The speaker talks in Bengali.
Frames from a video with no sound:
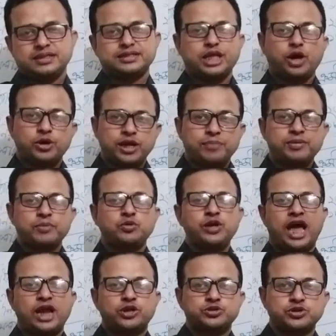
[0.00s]
তাহলে আমরা মূল
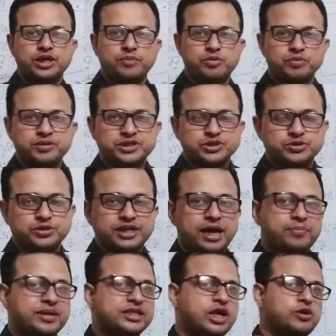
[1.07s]
আলোচনায় প্রবেশ করি
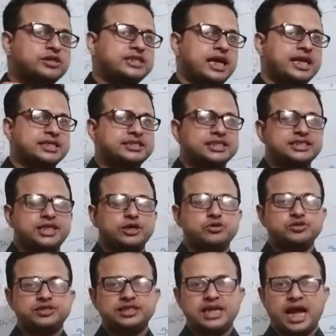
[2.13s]
আমরা তাহলে জানার চেষ্টা
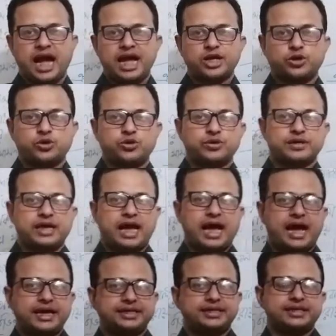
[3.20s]
করছি আয়কর
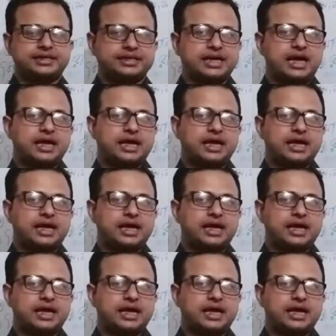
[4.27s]
আইনের